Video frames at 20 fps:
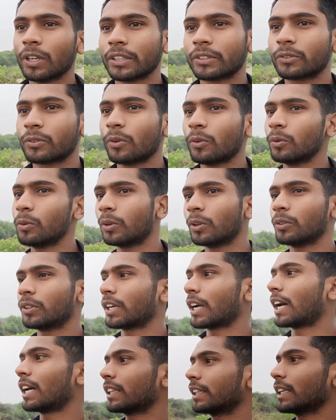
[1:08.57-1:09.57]
चलो लस को
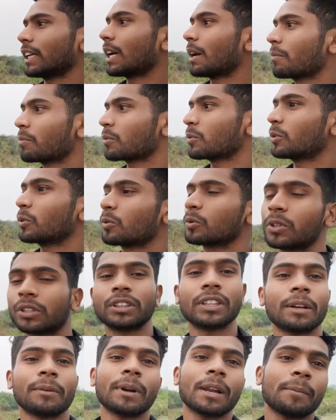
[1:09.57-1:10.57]
दिखाते हैं आपको देखो
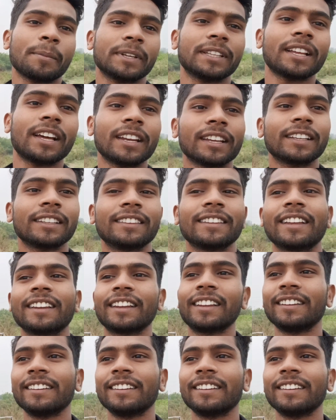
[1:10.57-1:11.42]
कितना बड़ा मैदान है कितना